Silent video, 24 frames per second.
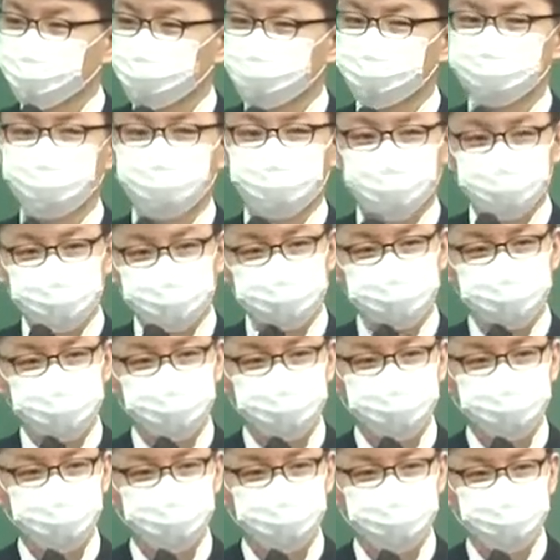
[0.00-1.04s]
문제를 같이
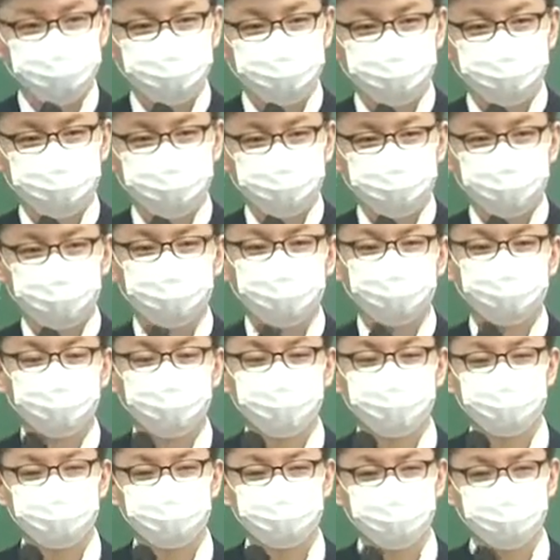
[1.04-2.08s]
풀어보셔야 돼요. 이거에 빨리
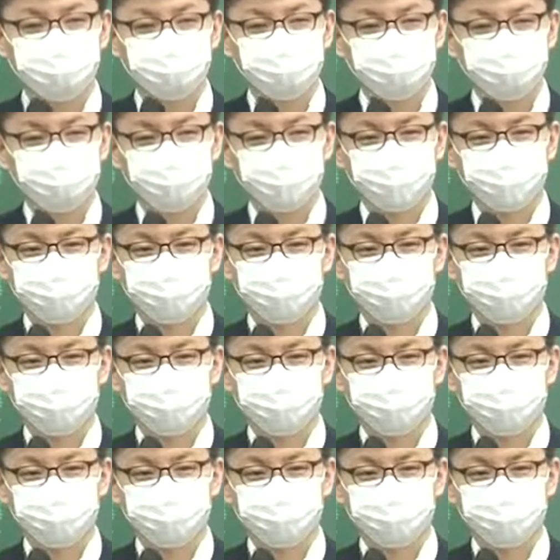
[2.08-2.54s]
정착이 돼.